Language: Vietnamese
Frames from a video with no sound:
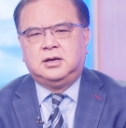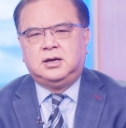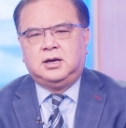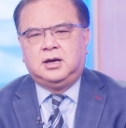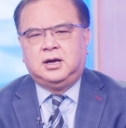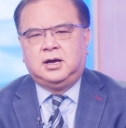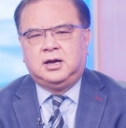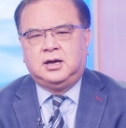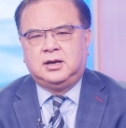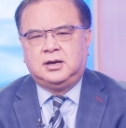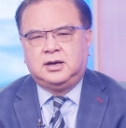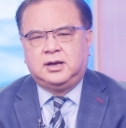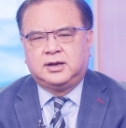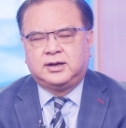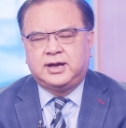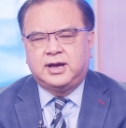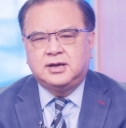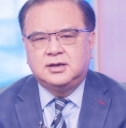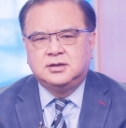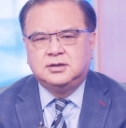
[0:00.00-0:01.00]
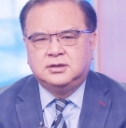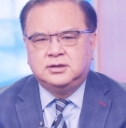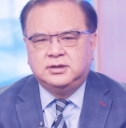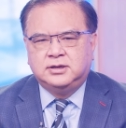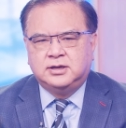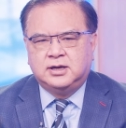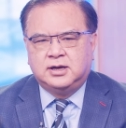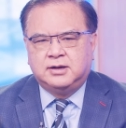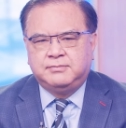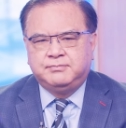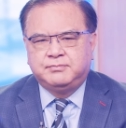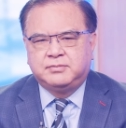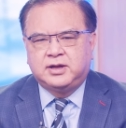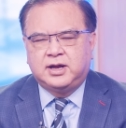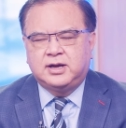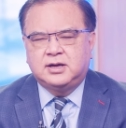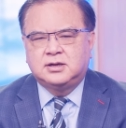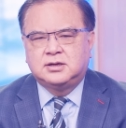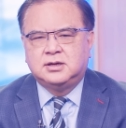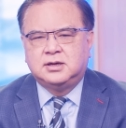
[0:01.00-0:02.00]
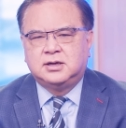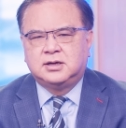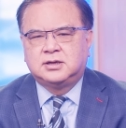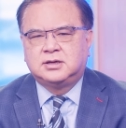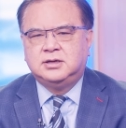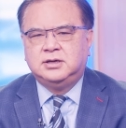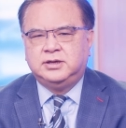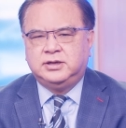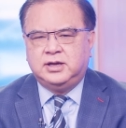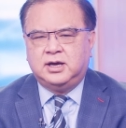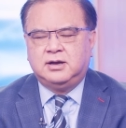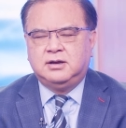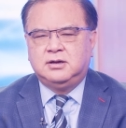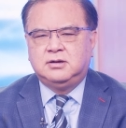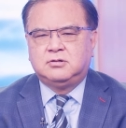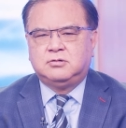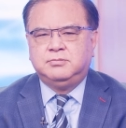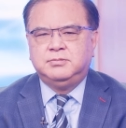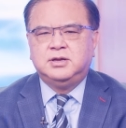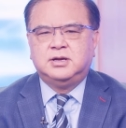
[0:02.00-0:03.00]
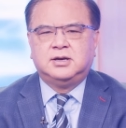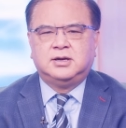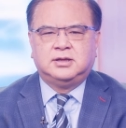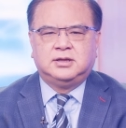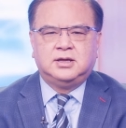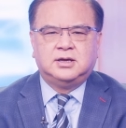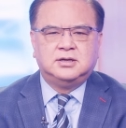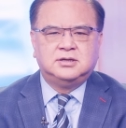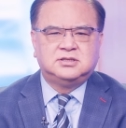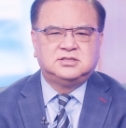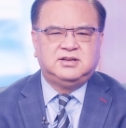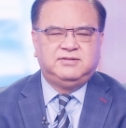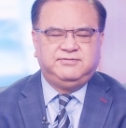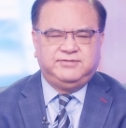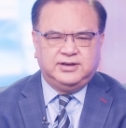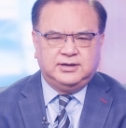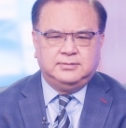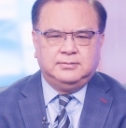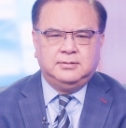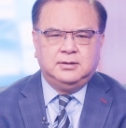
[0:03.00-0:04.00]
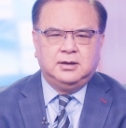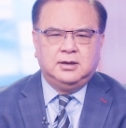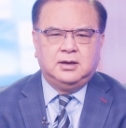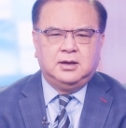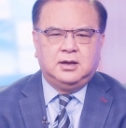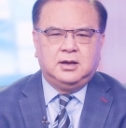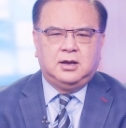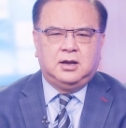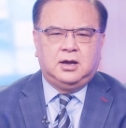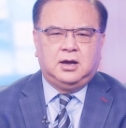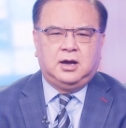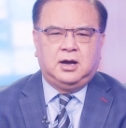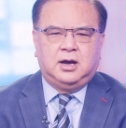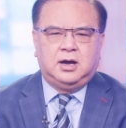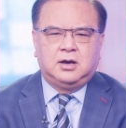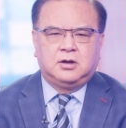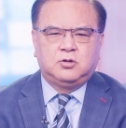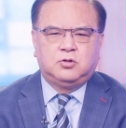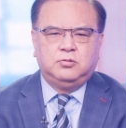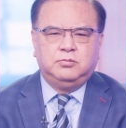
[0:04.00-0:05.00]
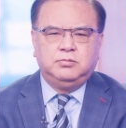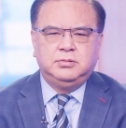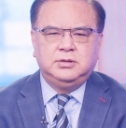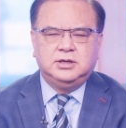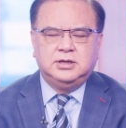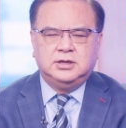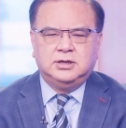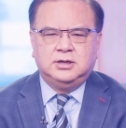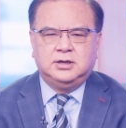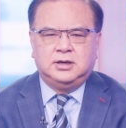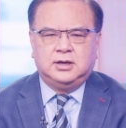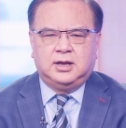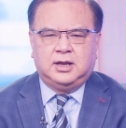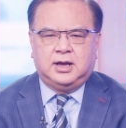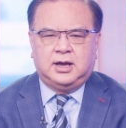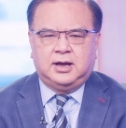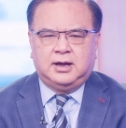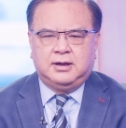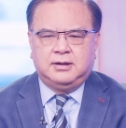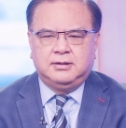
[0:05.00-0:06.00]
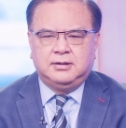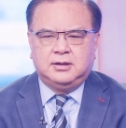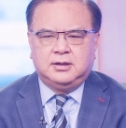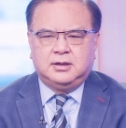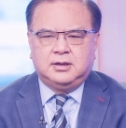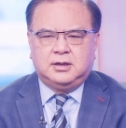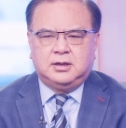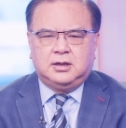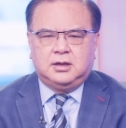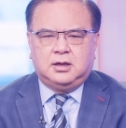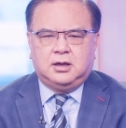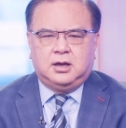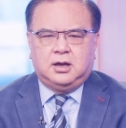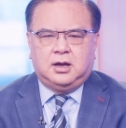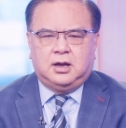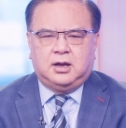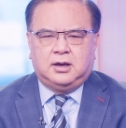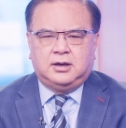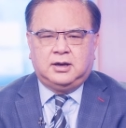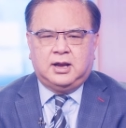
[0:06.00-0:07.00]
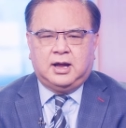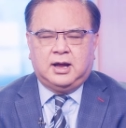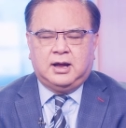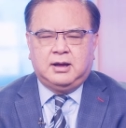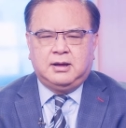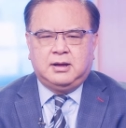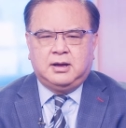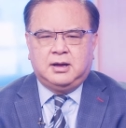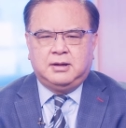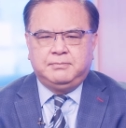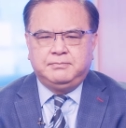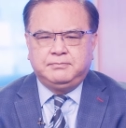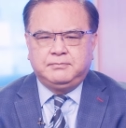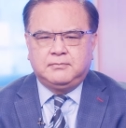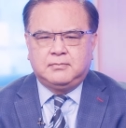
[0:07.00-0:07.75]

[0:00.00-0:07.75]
à, là các người à, các à, cư dân cũng như là dân civil à, cũng như là à, đã